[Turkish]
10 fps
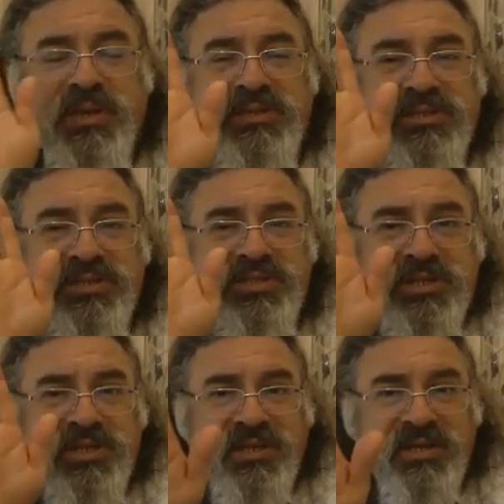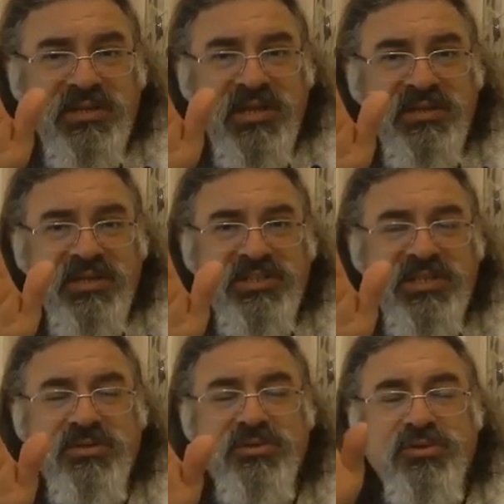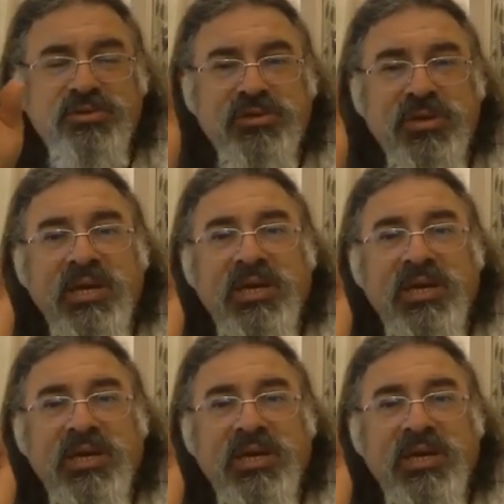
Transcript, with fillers: Penisi dışarı iten dikişler atıyoruz.